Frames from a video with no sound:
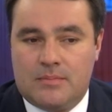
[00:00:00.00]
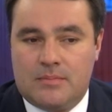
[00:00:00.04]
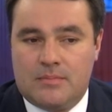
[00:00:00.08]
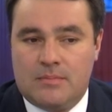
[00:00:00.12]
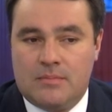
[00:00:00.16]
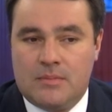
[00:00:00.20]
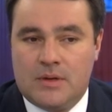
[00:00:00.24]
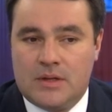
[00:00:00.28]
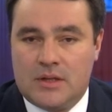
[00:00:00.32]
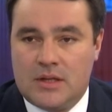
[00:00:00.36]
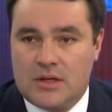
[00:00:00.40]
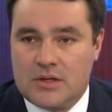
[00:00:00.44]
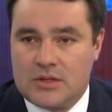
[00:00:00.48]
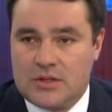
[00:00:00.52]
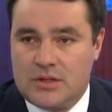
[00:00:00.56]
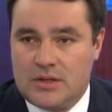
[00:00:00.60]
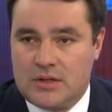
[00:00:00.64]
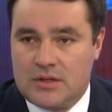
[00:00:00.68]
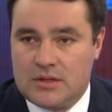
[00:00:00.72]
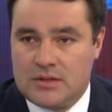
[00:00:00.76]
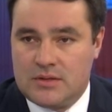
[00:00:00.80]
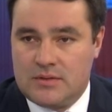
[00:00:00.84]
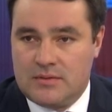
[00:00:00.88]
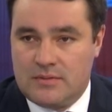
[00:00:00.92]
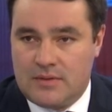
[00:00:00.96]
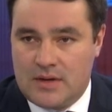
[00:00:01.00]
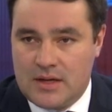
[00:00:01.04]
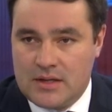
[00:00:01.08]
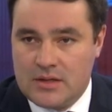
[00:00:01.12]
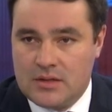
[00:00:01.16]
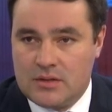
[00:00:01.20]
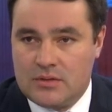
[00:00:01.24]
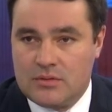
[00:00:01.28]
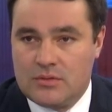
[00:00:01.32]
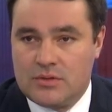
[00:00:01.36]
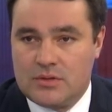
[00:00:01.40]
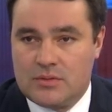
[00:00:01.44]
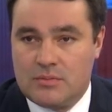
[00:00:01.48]
мы должны
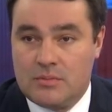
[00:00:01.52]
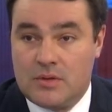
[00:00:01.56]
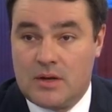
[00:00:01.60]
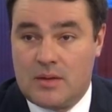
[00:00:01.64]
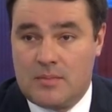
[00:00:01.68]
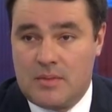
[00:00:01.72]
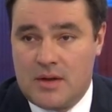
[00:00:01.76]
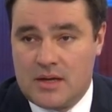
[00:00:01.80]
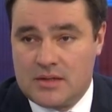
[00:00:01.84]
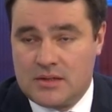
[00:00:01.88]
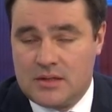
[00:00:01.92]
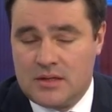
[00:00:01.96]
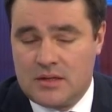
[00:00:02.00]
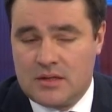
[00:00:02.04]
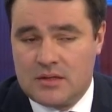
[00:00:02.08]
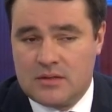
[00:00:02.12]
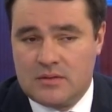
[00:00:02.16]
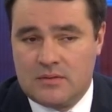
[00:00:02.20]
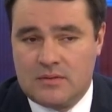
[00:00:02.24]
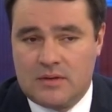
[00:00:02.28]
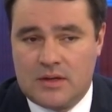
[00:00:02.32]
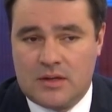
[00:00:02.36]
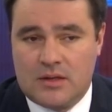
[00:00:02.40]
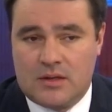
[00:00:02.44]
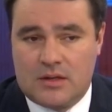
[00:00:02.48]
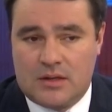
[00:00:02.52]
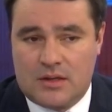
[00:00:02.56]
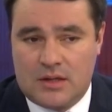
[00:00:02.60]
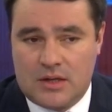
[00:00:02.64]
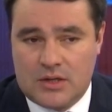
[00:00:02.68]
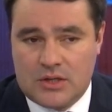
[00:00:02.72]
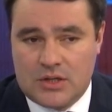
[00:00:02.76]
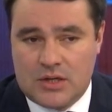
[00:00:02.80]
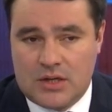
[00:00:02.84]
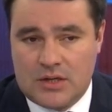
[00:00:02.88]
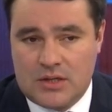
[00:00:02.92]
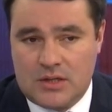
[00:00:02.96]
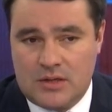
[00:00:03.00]
развивать, то есть мы обязаны развивать. Это
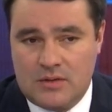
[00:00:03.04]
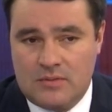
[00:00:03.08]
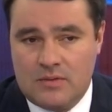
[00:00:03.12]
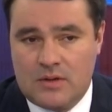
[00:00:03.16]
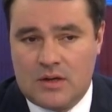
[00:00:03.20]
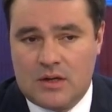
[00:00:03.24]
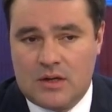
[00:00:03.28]
наши активы,